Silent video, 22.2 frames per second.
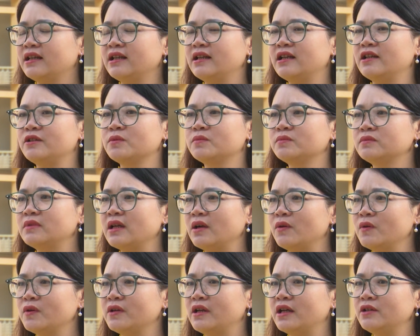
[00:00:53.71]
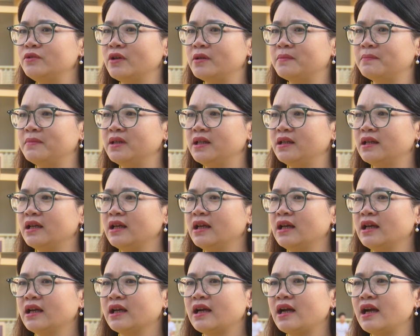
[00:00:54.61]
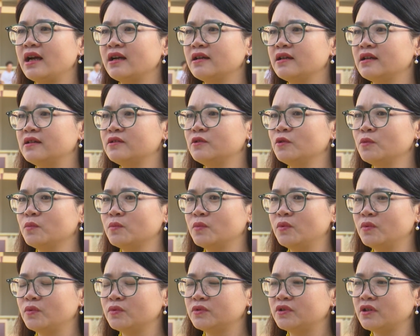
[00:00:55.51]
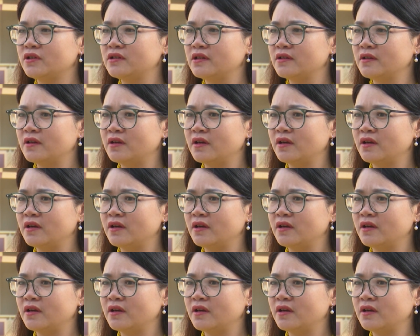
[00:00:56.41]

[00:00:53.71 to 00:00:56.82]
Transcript: Nên là chúng tôi đã chuẩn bị các dụng cụ cho